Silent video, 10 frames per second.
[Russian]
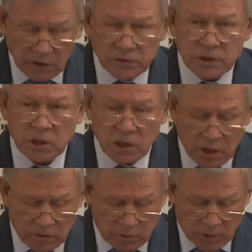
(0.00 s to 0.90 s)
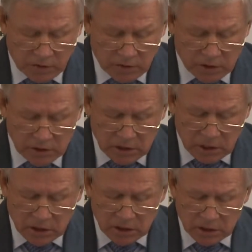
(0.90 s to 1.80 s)
все главы правительств
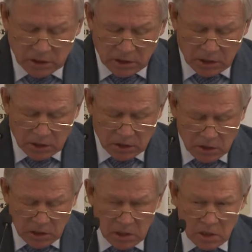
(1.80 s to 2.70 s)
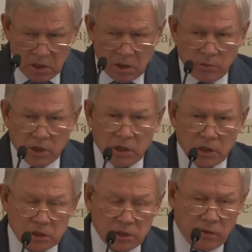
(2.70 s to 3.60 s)
стран СНГ
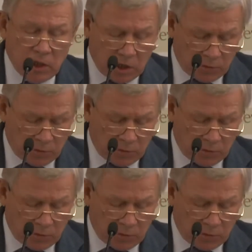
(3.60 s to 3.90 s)
проголосовали и